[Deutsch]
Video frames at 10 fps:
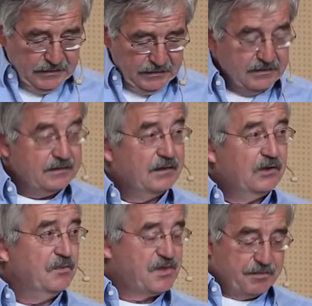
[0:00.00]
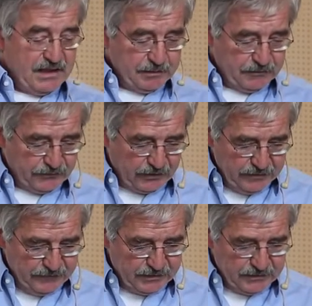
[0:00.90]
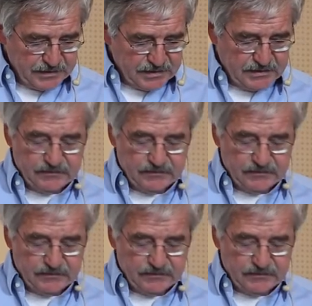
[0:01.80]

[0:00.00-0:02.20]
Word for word: Äh, umso mehr aber freuen wir uns,